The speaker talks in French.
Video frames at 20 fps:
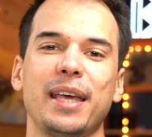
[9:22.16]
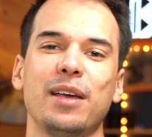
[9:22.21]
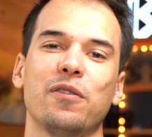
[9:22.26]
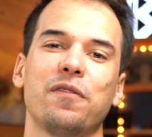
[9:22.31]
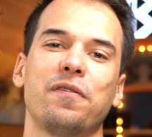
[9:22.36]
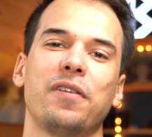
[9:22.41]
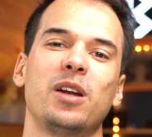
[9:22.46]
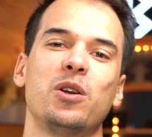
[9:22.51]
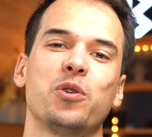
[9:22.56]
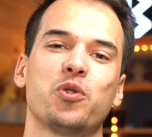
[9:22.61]
Et
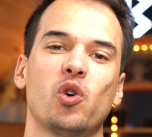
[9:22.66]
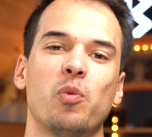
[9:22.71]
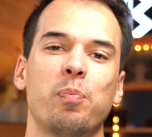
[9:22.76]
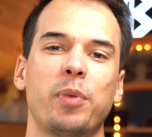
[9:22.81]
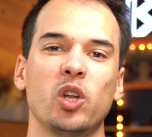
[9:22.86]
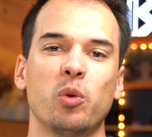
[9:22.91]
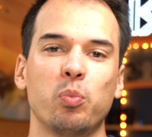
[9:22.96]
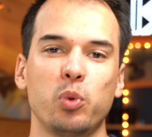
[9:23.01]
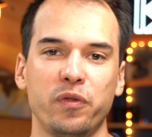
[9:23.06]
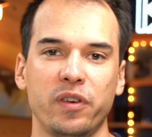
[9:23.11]
enfin, ils ne seront pas
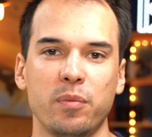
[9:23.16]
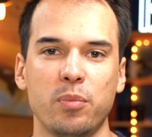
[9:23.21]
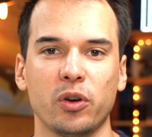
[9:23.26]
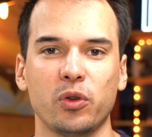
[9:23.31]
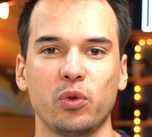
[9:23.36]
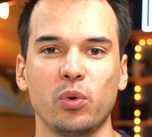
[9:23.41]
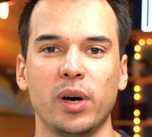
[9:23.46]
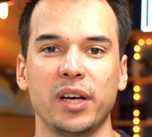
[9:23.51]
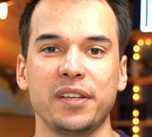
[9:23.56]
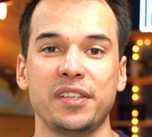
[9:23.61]
non plus faits pour
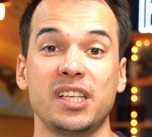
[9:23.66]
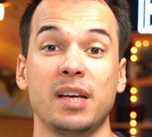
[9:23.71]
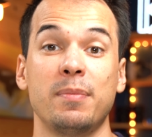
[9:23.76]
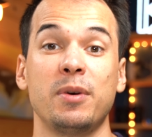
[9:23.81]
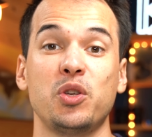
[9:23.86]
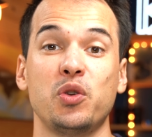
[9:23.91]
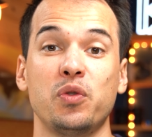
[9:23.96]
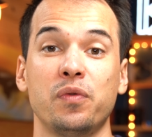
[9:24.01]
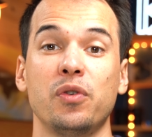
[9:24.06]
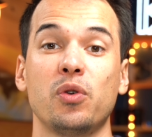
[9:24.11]
toi si jamais
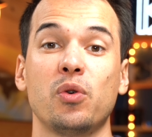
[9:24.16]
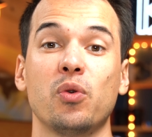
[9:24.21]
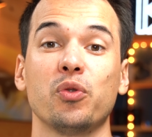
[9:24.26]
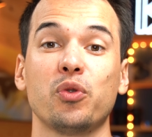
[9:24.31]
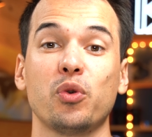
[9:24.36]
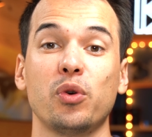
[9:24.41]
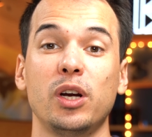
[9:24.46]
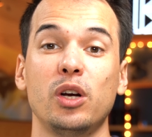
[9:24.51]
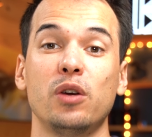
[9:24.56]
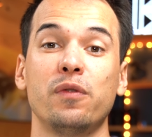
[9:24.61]
tu veux
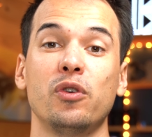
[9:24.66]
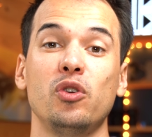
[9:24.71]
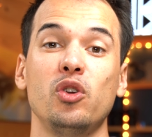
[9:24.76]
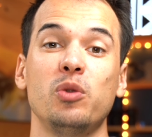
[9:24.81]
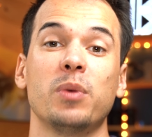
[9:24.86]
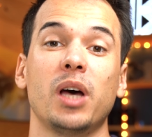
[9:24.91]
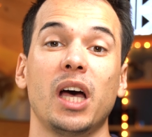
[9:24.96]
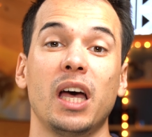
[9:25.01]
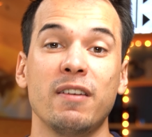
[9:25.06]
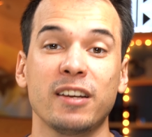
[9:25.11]
contrôler le
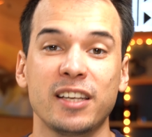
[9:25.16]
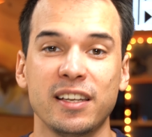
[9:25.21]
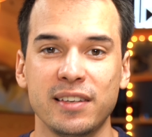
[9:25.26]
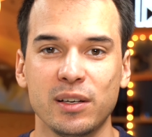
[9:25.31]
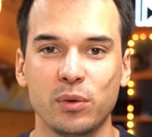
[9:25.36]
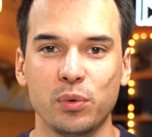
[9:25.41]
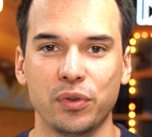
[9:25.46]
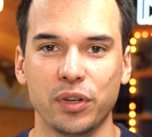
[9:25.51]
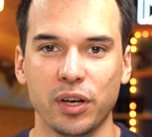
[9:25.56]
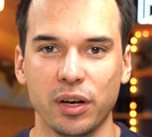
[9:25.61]
volume avec tes
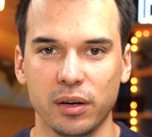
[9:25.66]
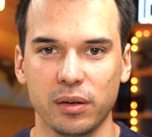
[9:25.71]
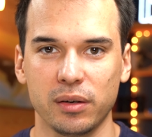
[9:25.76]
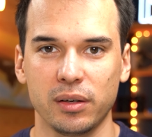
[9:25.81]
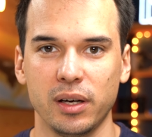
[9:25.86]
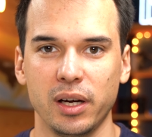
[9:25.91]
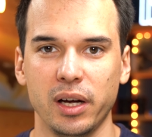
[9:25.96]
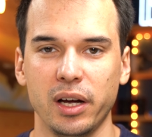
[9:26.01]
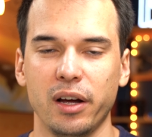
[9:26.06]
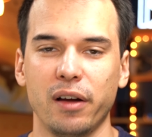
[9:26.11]
écouteurs
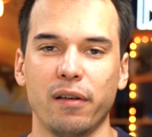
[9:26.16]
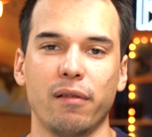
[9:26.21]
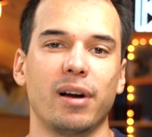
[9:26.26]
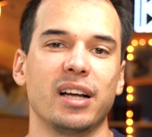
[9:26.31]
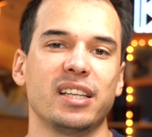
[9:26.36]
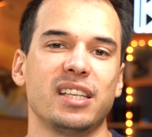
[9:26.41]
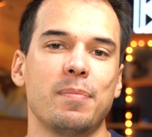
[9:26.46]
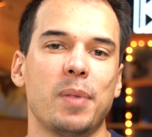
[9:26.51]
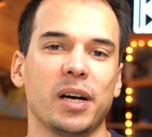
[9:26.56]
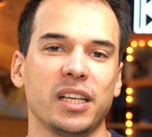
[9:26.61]

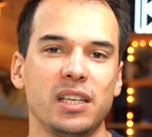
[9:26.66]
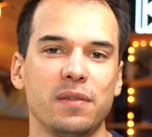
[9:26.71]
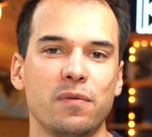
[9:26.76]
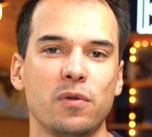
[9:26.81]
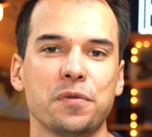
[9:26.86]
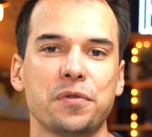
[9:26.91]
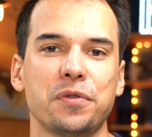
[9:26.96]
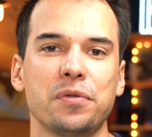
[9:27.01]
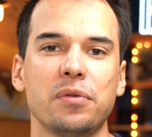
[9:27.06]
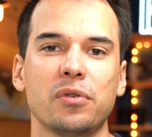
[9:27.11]
c'est partie des
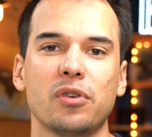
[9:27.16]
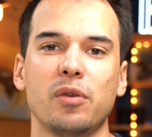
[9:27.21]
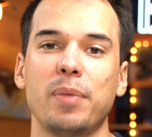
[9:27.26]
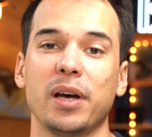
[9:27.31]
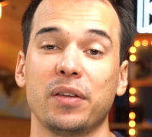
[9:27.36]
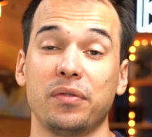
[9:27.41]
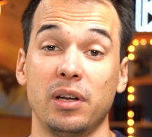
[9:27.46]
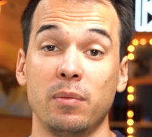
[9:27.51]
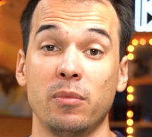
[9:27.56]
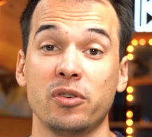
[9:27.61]
fonctions que
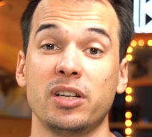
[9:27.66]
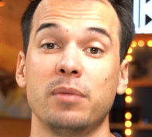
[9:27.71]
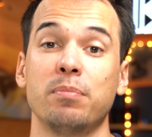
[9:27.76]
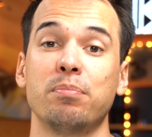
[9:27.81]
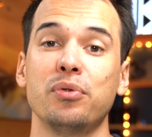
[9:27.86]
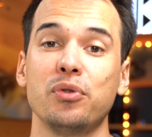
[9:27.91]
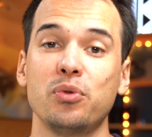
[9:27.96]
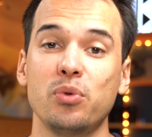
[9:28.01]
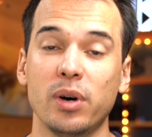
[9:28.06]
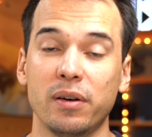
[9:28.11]
personnellement j'aime
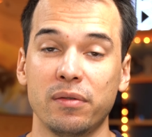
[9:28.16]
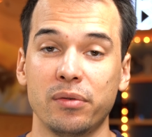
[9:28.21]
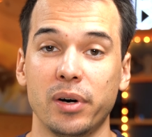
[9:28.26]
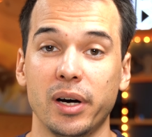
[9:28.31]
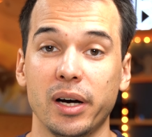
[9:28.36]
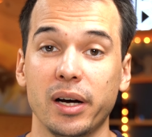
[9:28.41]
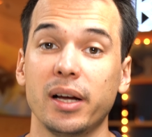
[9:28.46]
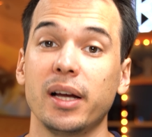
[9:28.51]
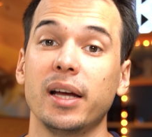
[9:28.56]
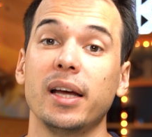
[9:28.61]
beaucoup
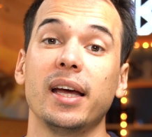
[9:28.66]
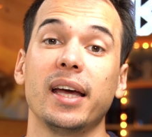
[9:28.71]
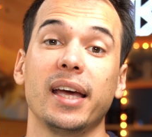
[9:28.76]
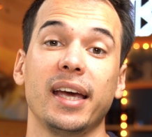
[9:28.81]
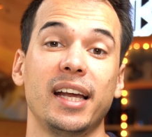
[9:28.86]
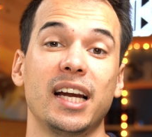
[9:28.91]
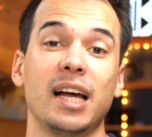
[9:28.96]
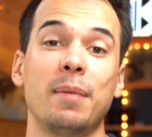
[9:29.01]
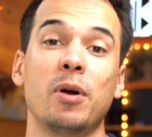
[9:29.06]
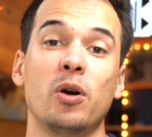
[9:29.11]
avoir,
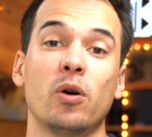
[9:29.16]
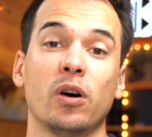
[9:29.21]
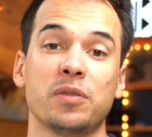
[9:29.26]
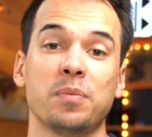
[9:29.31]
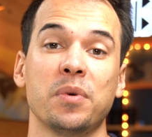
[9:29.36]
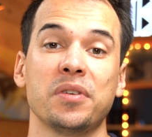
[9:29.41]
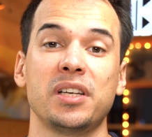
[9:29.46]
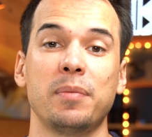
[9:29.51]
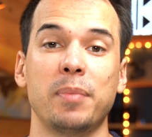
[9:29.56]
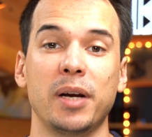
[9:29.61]
et là
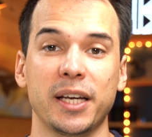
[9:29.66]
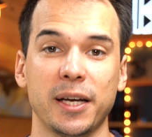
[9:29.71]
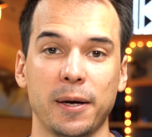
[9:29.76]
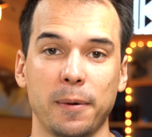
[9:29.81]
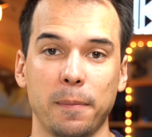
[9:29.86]
malheureusement c'est pas le cas.